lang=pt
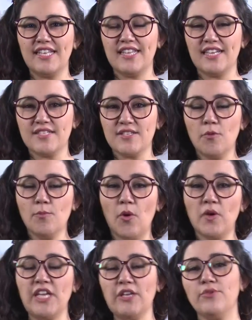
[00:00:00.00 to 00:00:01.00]
trazer um
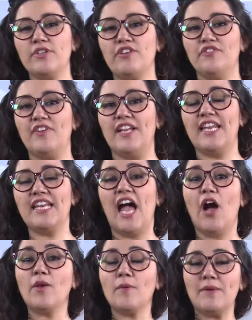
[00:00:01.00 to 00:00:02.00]
pouquinho do que eu falei na
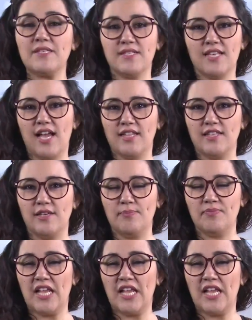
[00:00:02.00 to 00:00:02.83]
aula passada.